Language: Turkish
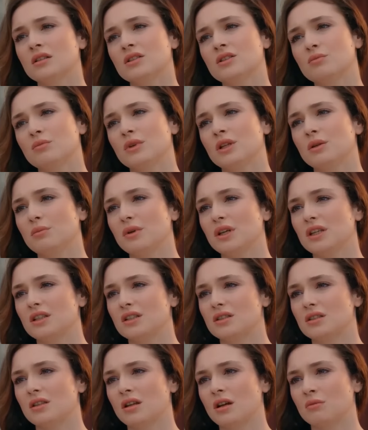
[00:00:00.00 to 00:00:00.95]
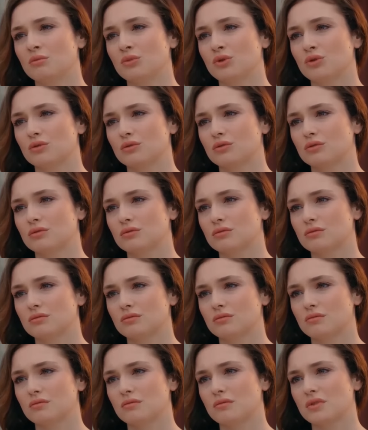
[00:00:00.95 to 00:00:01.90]
Anacığım benim pek iştahım yok.
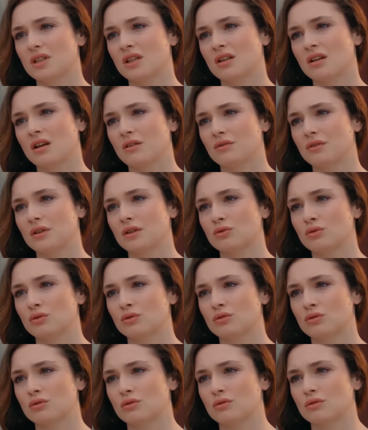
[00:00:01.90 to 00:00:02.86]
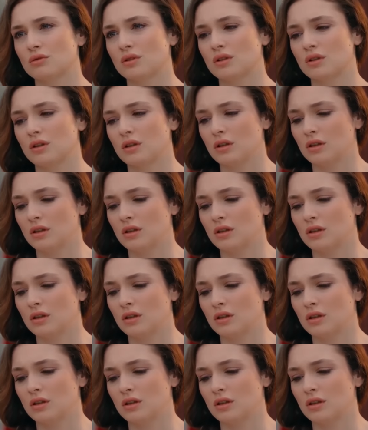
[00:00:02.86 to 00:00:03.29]
Sana afiyet olsun.